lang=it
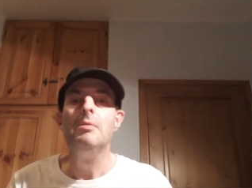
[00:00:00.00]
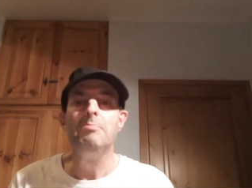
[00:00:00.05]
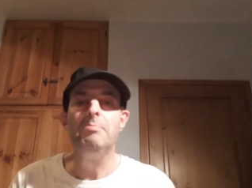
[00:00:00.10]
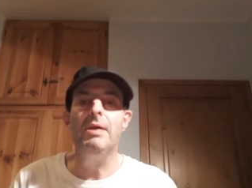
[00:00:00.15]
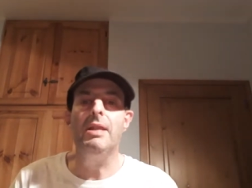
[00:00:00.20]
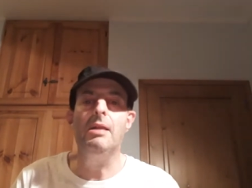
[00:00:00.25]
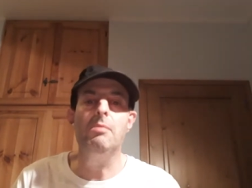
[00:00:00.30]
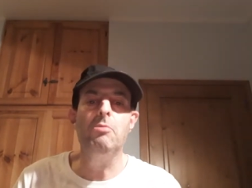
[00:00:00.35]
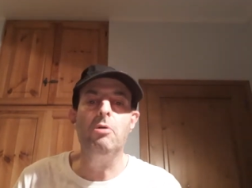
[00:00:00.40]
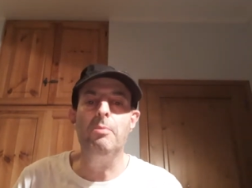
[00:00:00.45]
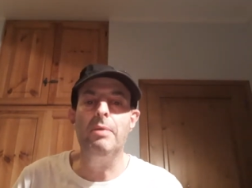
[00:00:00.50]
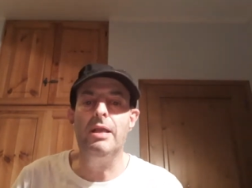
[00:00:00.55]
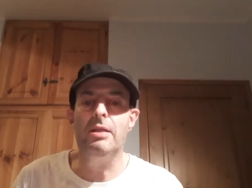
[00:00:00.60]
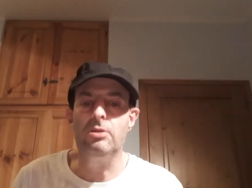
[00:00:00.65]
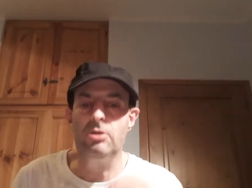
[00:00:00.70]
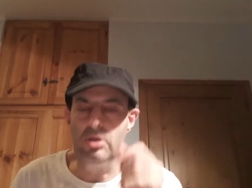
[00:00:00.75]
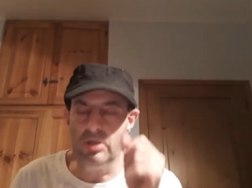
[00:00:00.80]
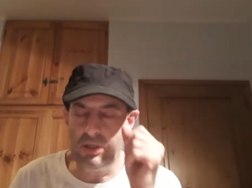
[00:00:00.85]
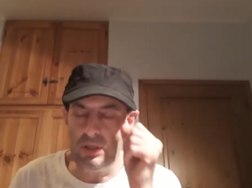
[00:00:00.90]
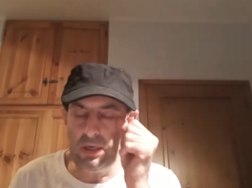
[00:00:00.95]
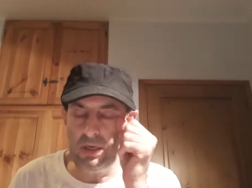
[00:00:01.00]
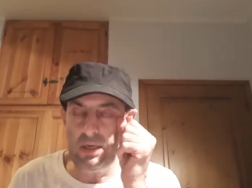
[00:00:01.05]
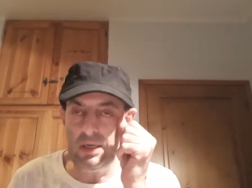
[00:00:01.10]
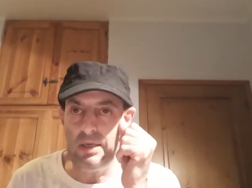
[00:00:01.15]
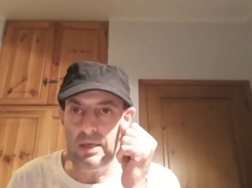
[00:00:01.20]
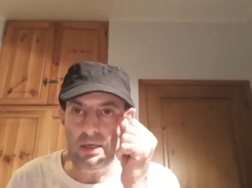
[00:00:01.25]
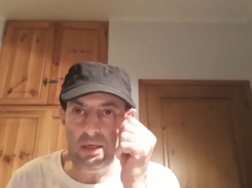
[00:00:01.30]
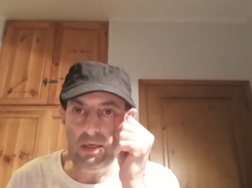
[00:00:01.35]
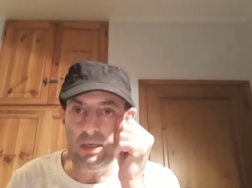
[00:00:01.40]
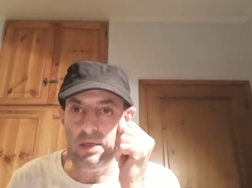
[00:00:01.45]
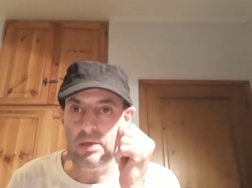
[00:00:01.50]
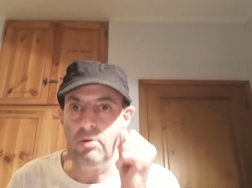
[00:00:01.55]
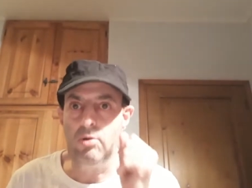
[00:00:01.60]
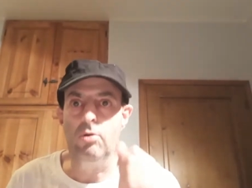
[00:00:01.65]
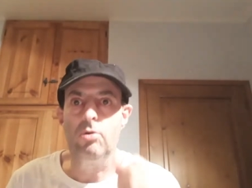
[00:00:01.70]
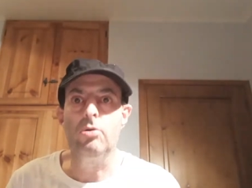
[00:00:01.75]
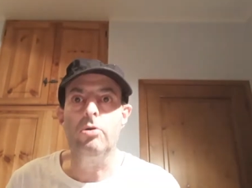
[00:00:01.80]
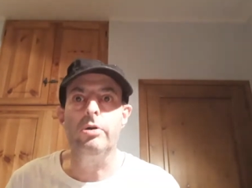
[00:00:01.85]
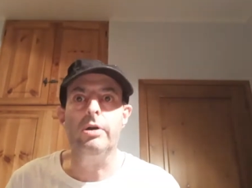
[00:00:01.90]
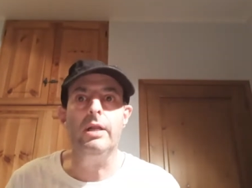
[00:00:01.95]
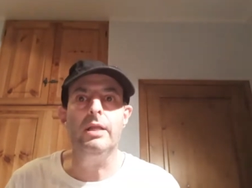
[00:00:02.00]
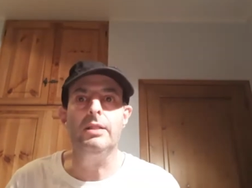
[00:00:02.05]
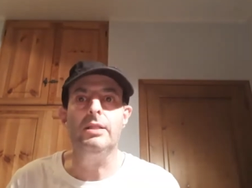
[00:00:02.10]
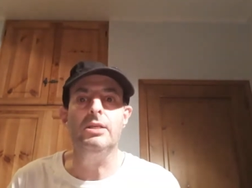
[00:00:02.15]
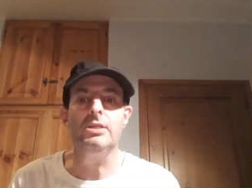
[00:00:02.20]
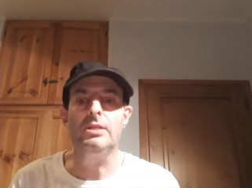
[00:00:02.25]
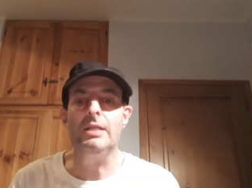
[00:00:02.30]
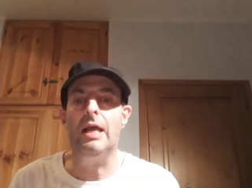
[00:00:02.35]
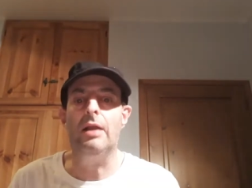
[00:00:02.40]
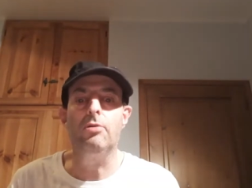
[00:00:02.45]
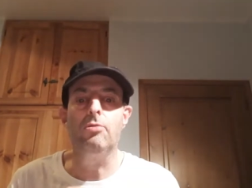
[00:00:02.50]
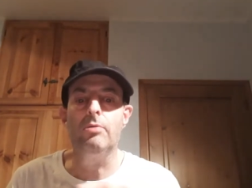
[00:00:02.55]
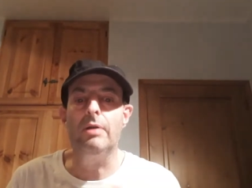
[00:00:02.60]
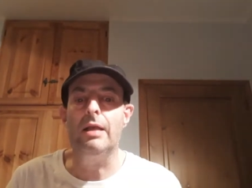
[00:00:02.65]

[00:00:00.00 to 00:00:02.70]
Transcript: per il momento i concorrenti stanno un